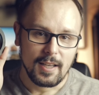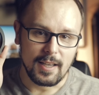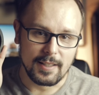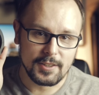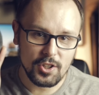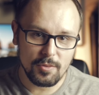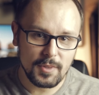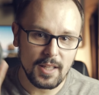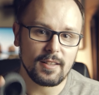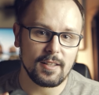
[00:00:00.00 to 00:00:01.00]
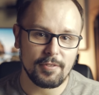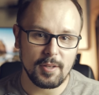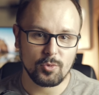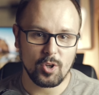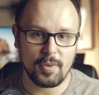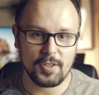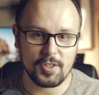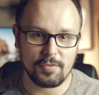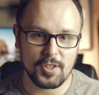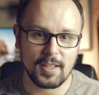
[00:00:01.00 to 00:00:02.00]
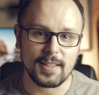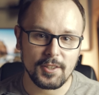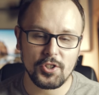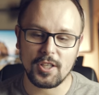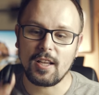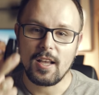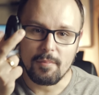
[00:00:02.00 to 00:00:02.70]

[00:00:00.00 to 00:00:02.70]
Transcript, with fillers: E, zresztą ten film, który będziecie widzieli za tydzień,